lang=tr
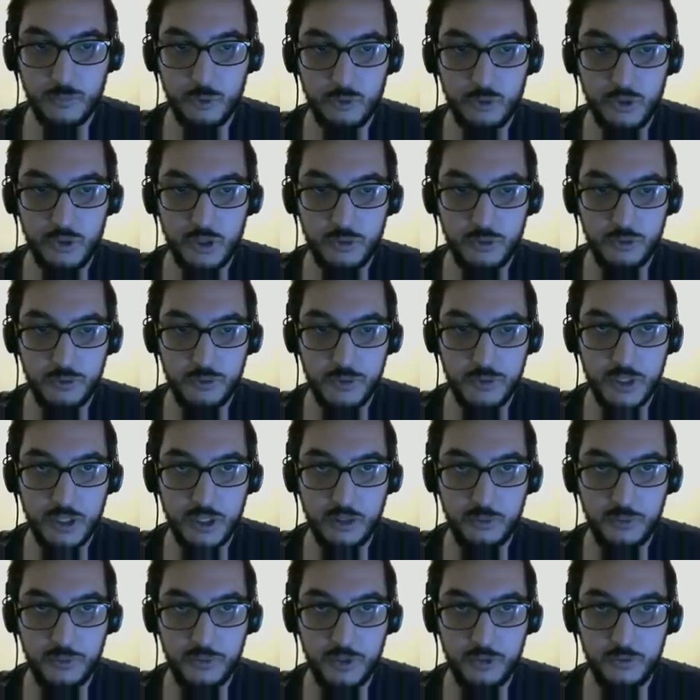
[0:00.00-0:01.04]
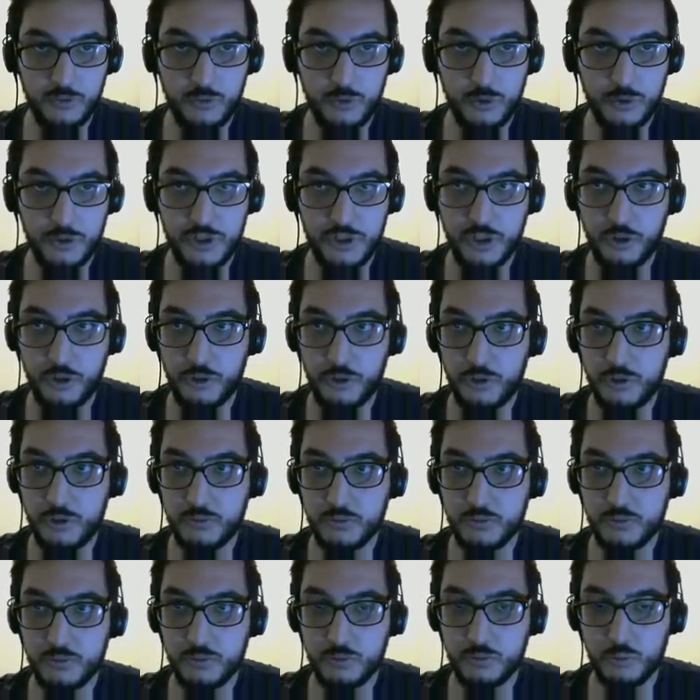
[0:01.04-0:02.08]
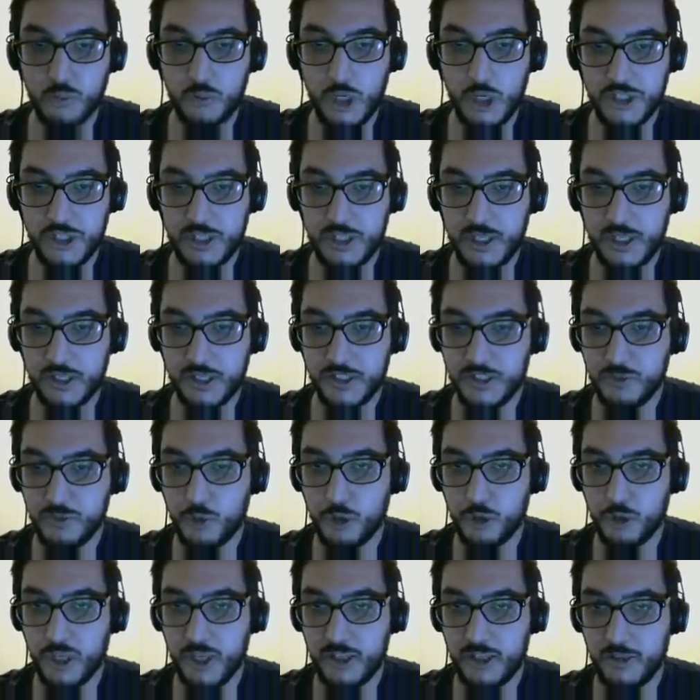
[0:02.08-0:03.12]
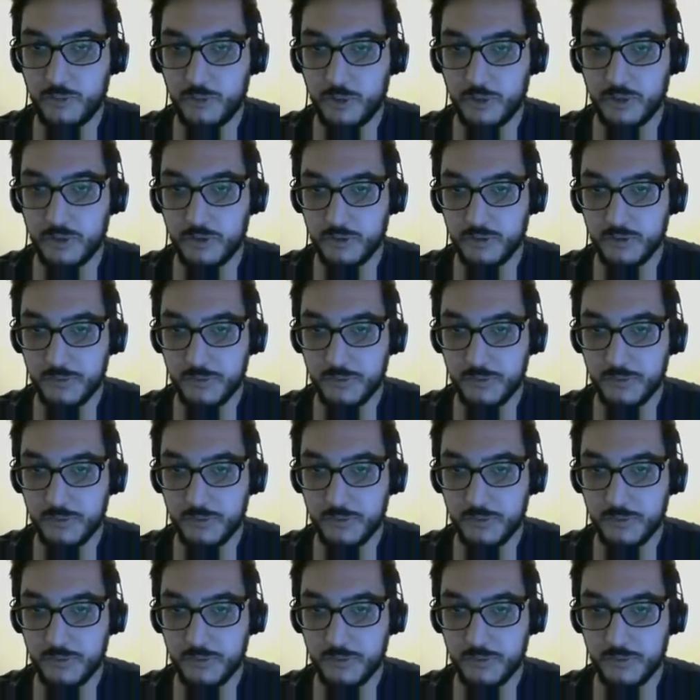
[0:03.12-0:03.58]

Üzerime tane ping board çekiyorum. Başlangıcım okey değil mi?